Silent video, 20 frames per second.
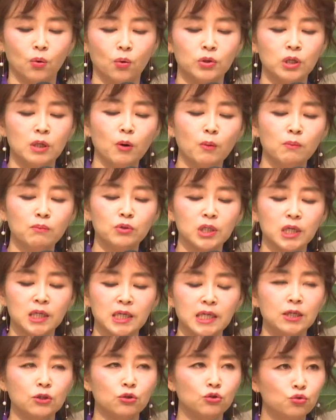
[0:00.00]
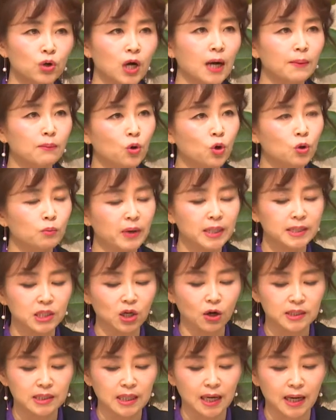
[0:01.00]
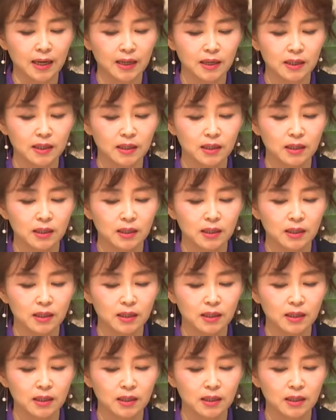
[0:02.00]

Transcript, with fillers: 오늘 본문인 이 누가복음의 저자,